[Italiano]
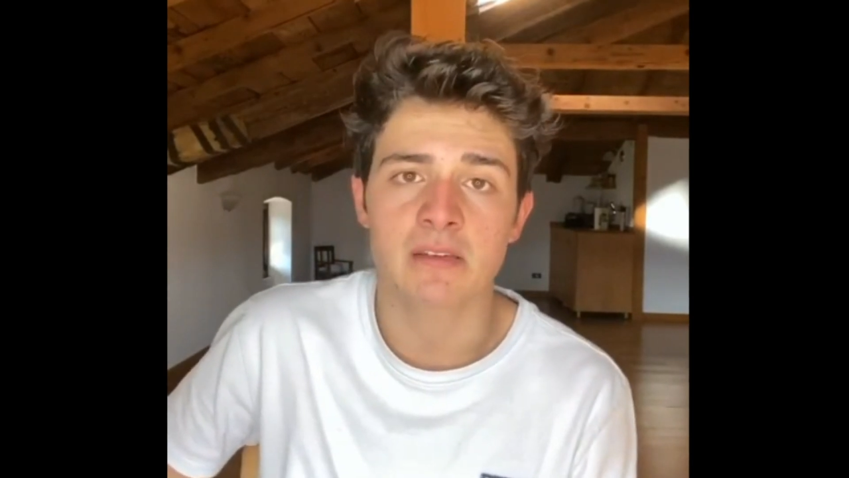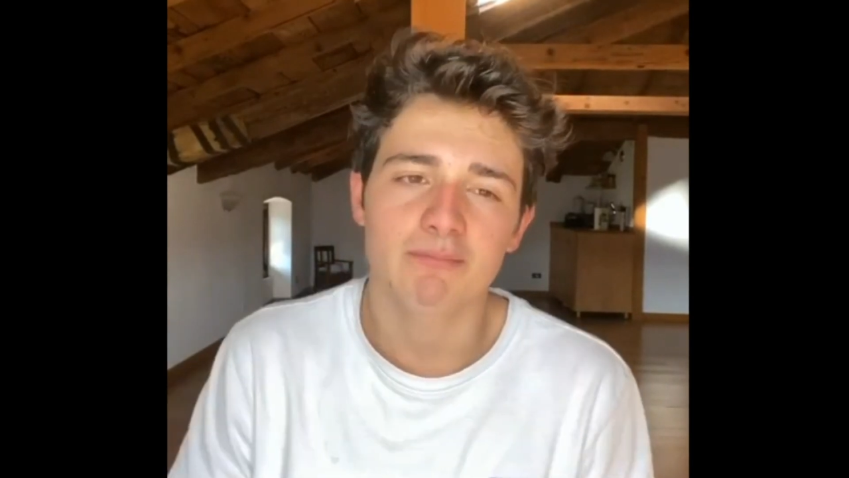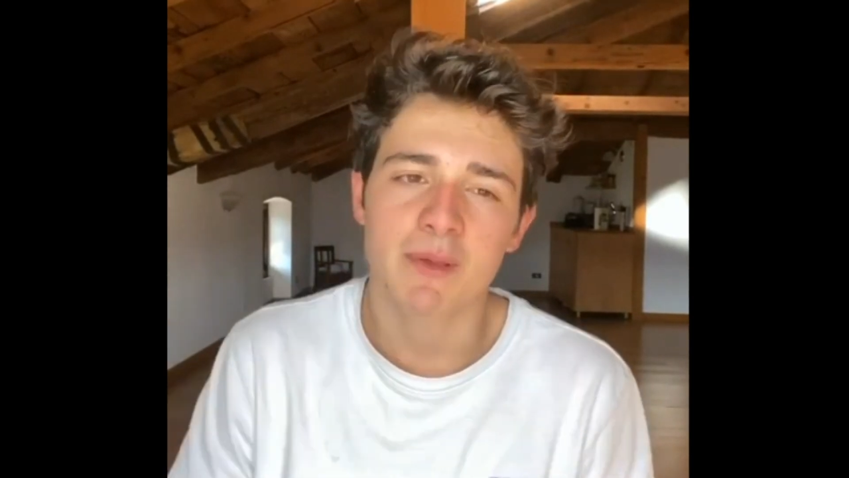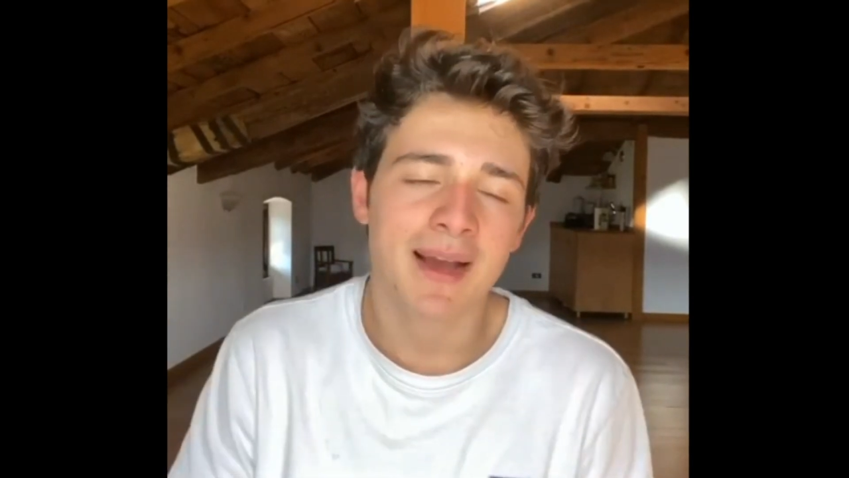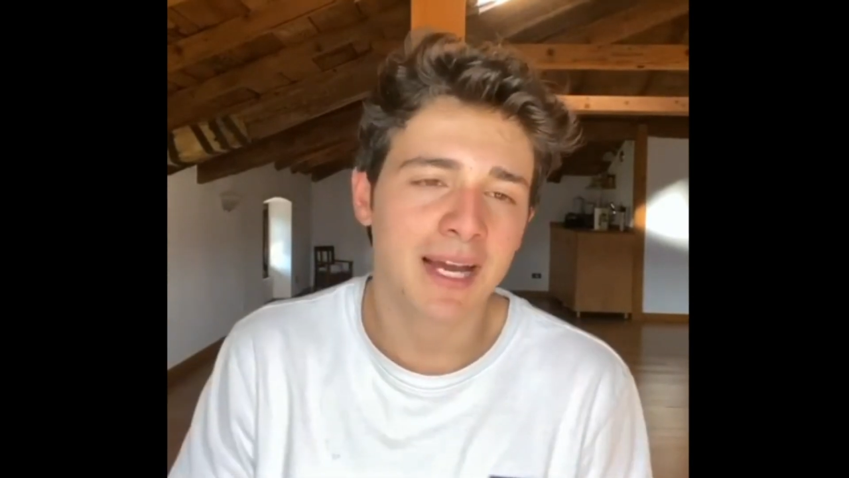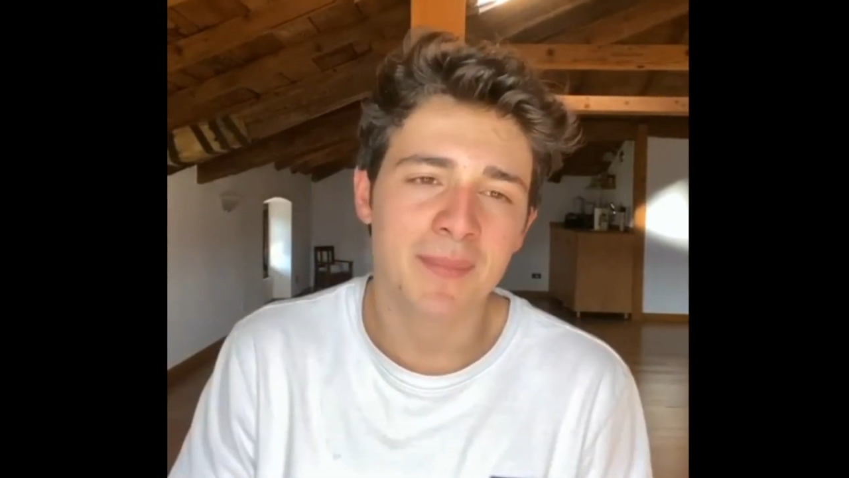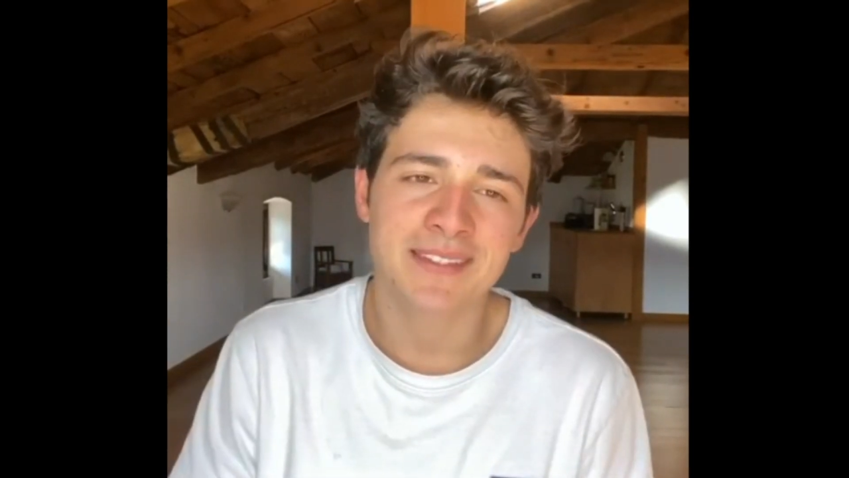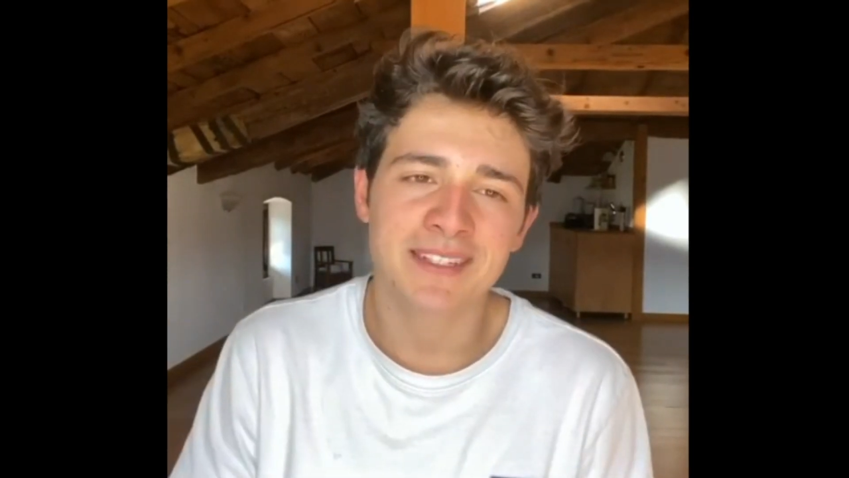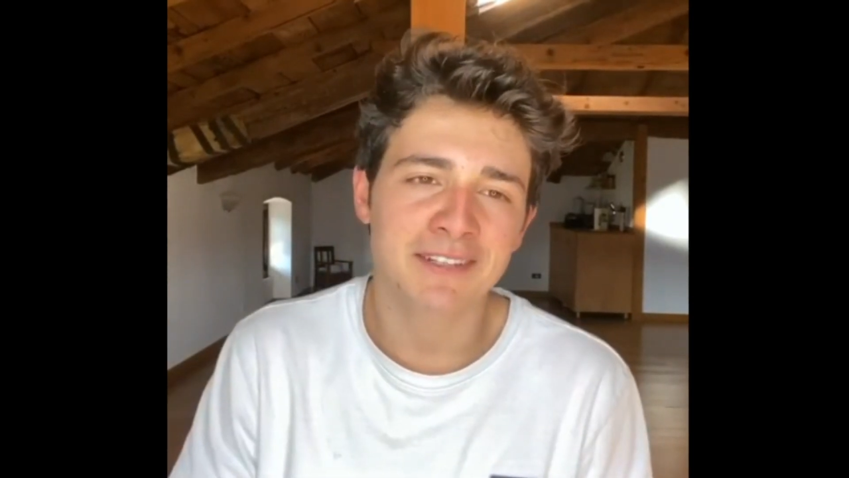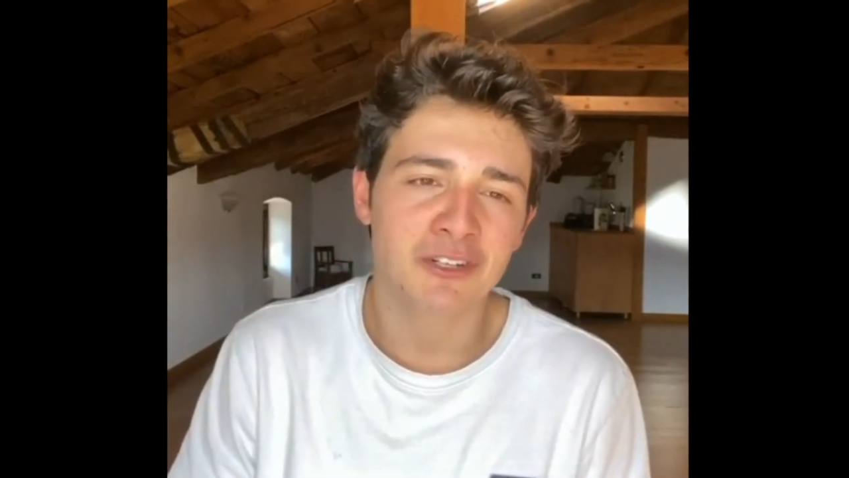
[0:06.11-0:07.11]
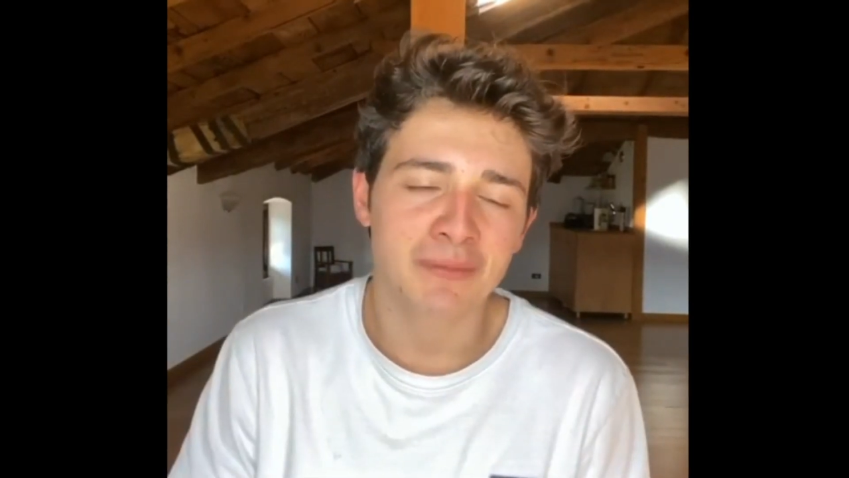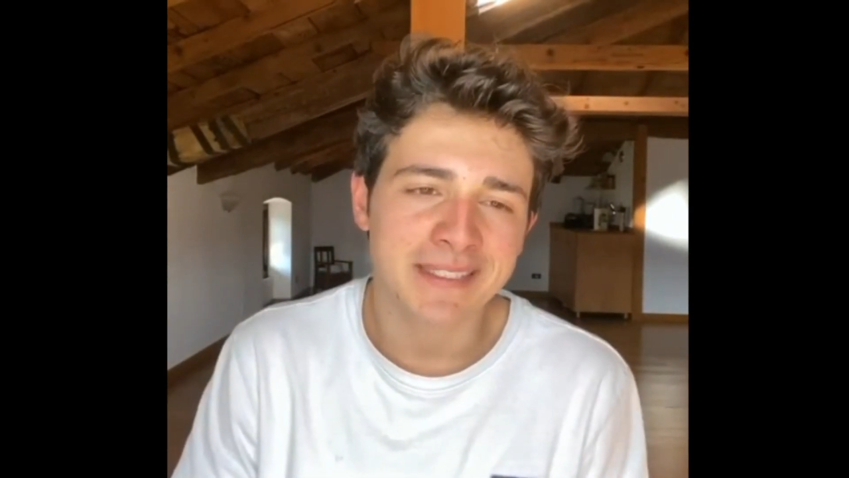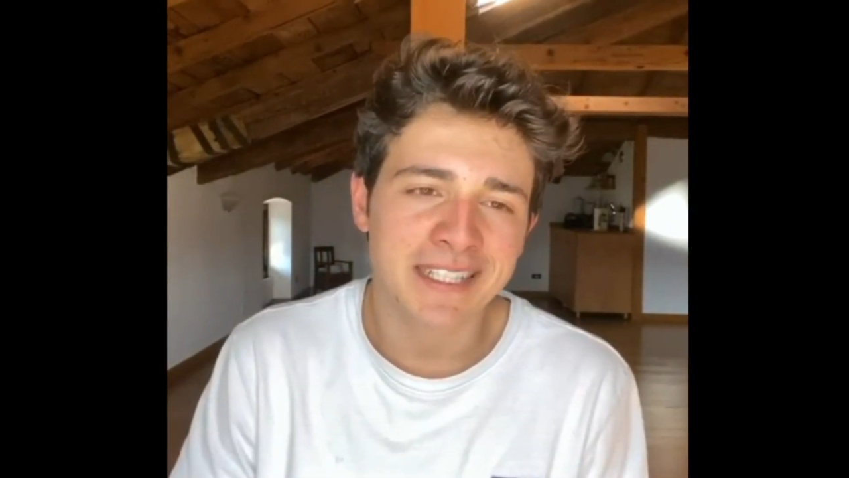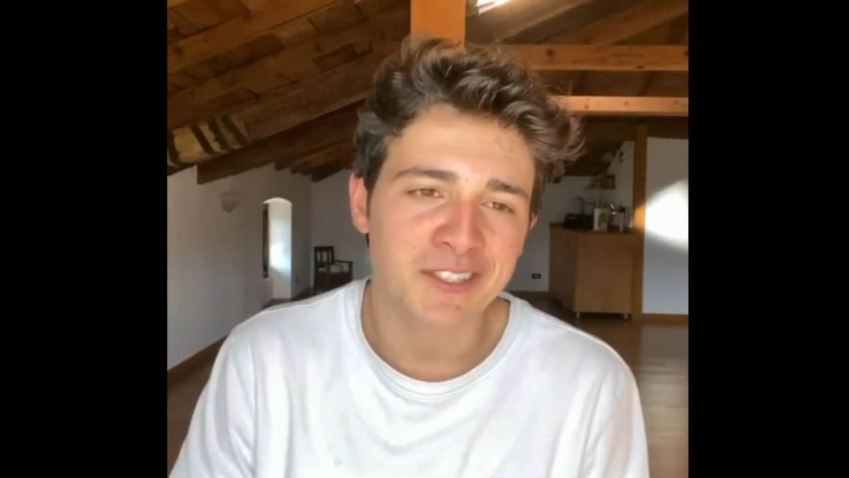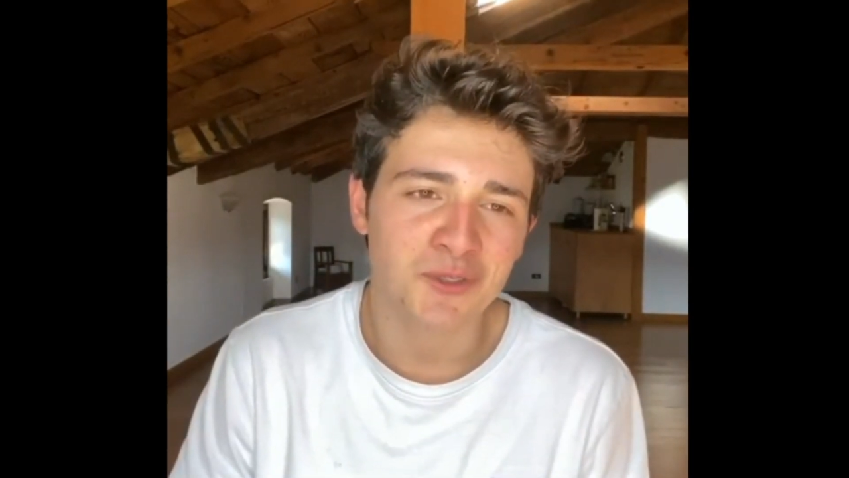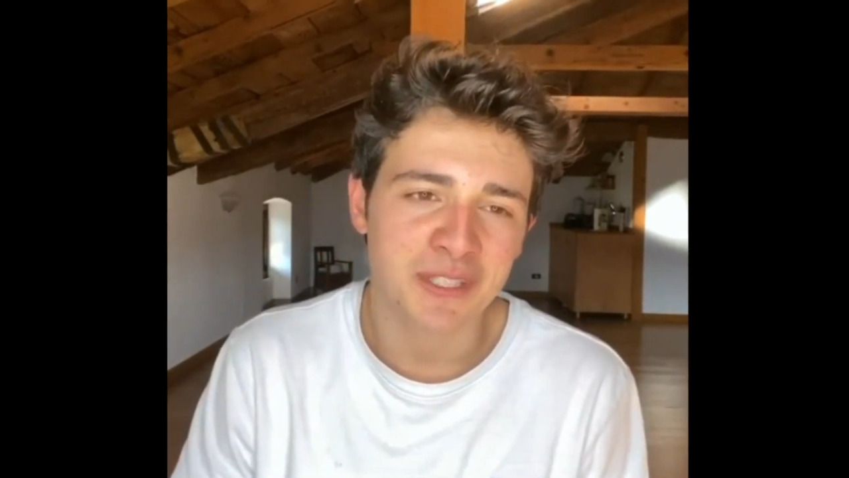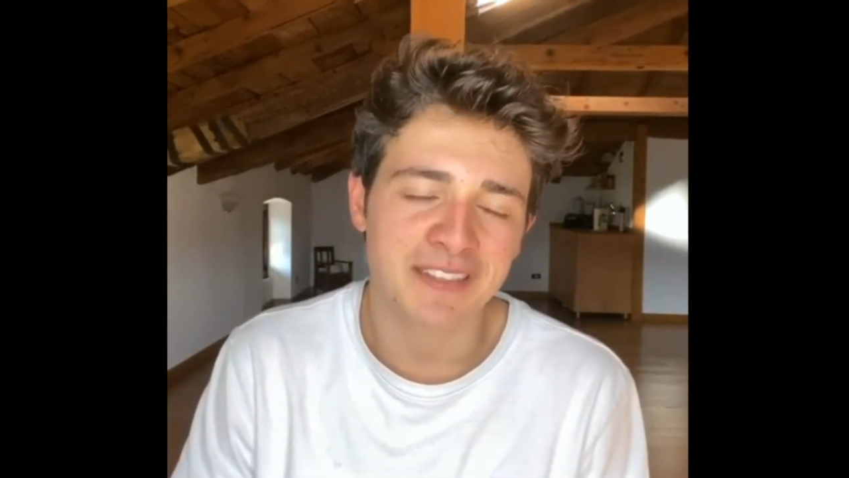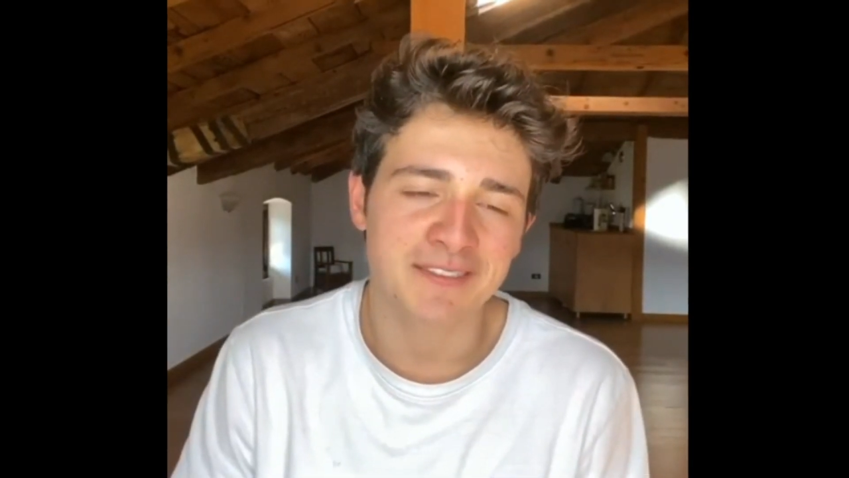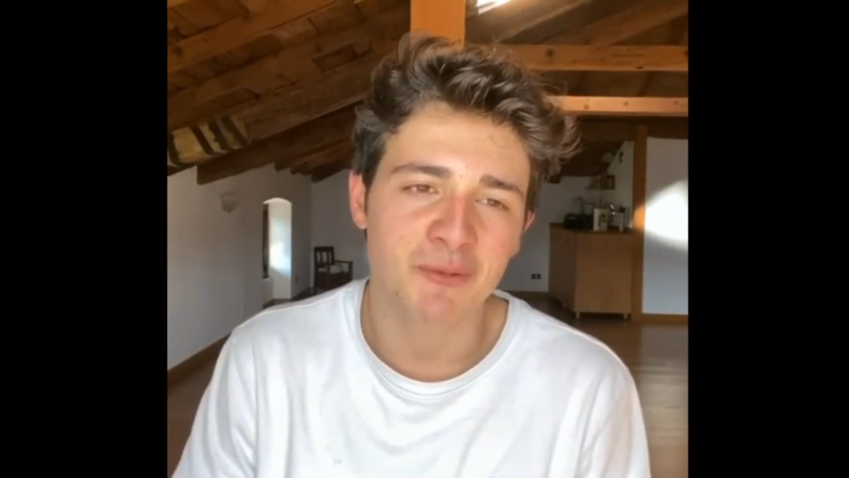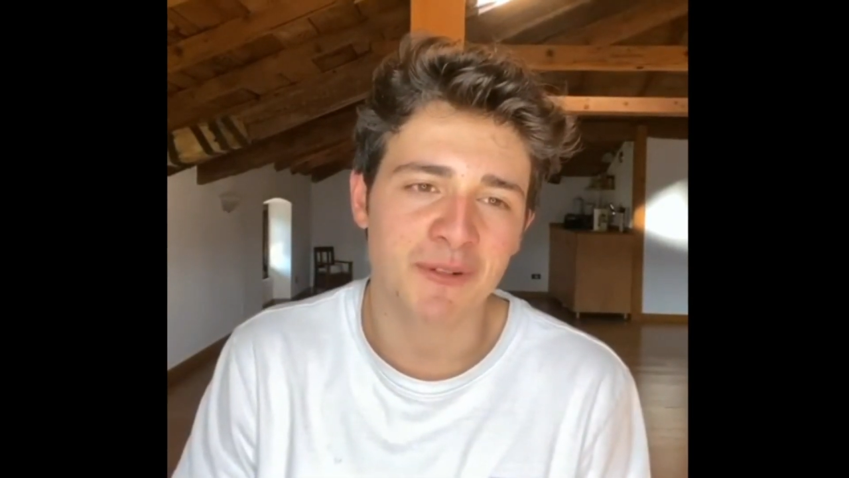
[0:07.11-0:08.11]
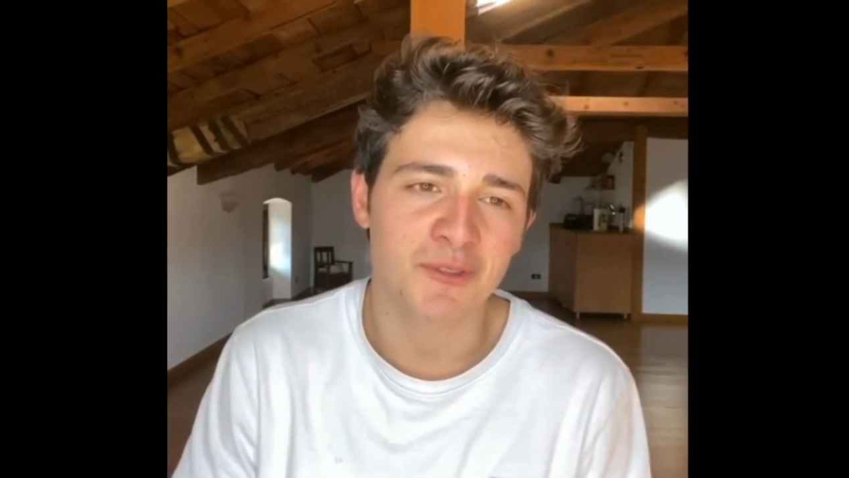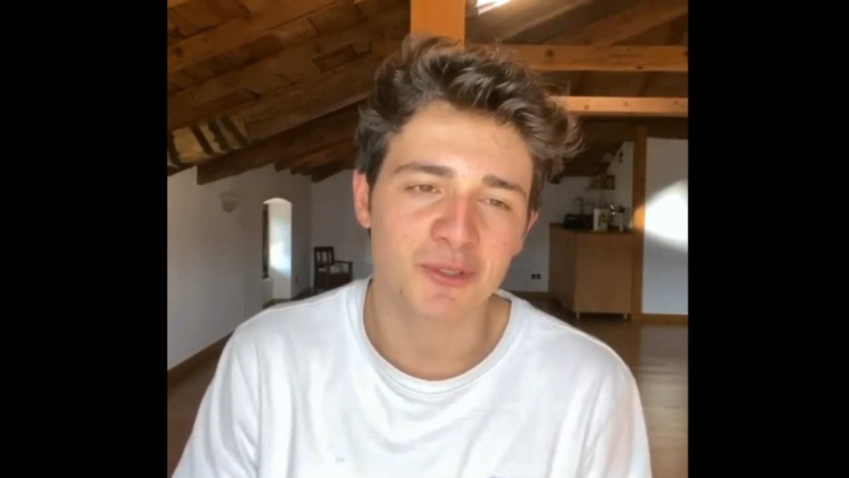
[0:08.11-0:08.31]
Mi manca prenderti a gomitate sui denti quando